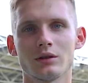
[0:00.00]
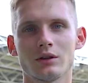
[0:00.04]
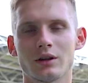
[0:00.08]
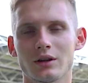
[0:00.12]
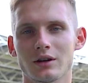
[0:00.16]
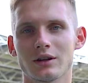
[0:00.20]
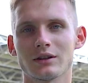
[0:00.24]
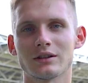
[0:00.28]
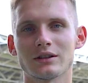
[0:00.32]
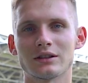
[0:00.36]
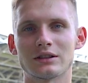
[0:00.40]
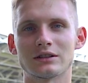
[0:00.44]
Я
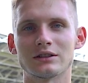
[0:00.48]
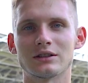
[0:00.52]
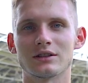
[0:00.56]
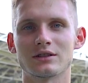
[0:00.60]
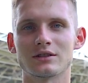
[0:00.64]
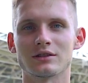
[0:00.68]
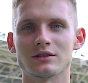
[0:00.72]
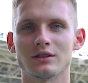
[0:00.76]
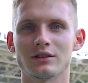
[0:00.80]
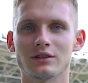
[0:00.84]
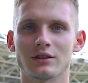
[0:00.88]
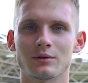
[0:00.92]
рад
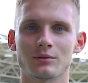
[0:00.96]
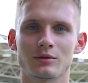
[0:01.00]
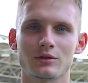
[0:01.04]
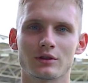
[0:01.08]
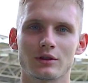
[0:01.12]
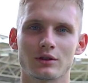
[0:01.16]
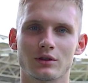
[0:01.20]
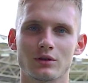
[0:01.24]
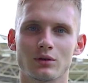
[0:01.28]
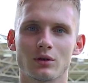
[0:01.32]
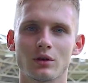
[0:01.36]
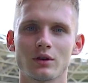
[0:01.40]
оказаться на этом
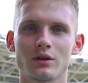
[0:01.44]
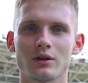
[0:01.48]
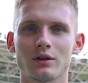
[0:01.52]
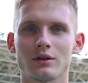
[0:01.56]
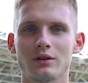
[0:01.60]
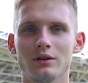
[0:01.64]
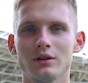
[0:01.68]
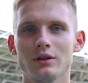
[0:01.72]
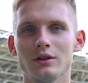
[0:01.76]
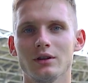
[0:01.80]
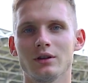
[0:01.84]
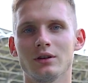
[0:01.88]

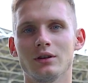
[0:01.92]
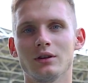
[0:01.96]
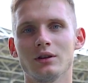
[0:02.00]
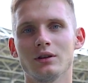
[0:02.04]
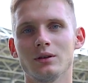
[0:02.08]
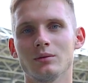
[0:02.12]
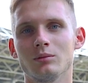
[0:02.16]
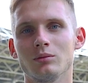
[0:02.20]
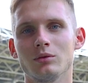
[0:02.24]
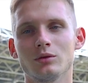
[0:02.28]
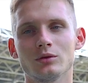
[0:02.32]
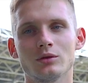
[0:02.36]
стадионе
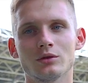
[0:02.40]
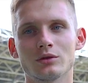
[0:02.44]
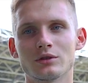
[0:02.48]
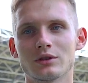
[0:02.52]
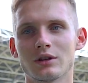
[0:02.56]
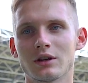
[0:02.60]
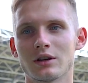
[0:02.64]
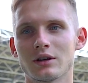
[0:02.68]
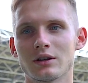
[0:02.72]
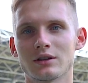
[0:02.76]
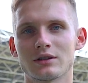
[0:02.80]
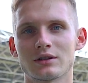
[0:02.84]
и буду
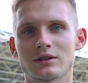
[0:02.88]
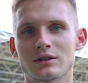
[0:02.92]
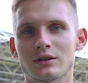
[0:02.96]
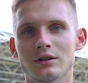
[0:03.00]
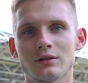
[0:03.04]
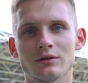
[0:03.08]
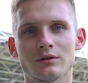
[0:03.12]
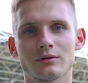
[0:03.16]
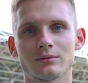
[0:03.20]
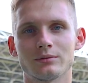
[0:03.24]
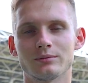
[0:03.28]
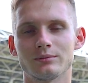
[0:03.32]

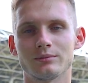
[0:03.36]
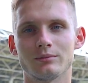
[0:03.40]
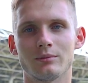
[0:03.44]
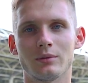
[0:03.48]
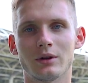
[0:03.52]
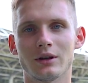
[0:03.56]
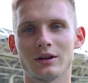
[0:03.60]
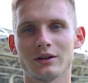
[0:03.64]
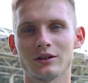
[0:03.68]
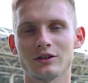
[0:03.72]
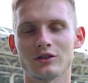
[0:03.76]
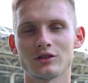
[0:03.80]
стараться
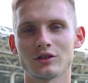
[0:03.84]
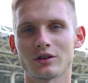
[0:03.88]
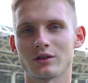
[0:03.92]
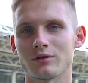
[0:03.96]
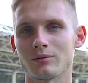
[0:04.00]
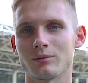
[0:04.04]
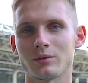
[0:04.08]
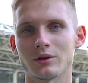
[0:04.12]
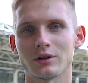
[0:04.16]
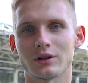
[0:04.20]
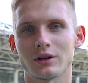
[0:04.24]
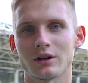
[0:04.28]

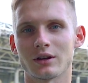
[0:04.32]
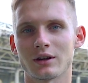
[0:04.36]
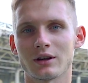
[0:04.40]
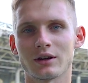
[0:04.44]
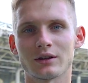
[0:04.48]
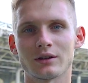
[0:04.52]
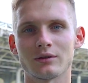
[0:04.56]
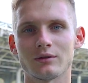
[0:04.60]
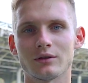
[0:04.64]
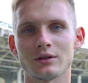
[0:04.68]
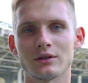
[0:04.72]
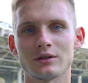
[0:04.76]
болельщиков БТ
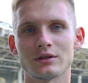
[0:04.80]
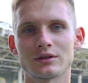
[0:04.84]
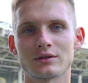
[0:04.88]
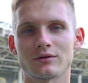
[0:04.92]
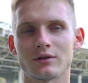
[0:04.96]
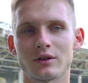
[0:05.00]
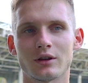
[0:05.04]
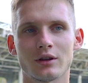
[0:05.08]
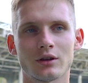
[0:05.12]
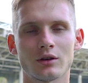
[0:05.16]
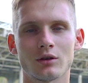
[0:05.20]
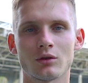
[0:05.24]
радовать
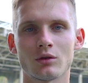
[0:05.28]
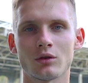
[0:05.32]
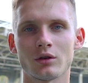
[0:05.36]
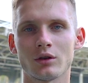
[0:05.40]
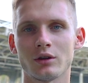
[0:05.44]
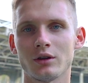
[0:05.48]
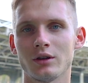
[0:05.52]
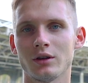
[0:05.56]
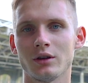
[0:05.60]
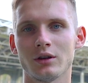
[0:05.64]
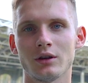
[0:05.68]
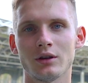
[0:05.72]
своей
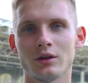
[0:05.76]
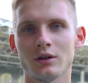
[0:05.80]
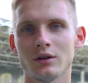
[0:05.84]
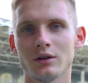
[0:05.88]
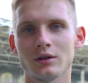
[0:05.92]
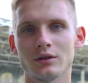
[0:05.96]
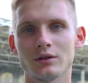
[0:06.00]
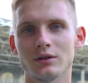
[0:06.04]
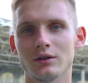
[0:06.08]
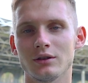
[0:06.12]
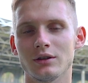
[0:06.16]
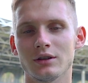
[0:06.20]
игрой
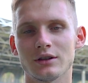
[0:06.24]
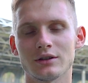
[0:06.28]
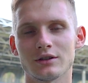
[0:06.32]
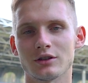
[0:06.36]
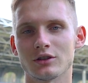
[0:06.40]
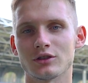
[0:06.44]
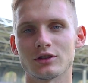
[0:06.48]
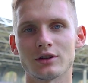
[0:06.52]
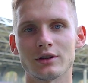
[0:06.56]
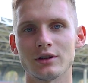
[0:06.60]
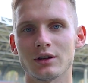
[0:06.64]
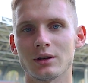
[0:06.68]
и
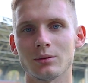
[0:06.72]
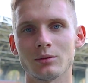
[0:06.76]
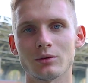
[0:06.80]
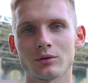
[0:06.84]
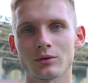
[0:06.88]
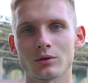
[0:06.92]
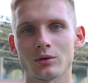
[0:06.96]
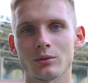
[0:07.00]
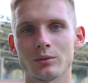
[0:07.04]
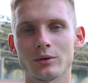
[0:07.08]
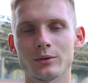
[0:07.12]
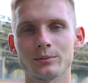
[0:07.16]
достижениями
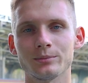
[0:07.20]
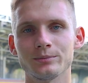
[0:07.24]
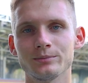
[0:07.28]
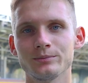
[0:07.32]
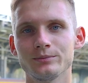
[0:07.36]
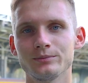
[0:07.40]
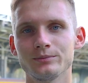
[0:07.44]
в клубе.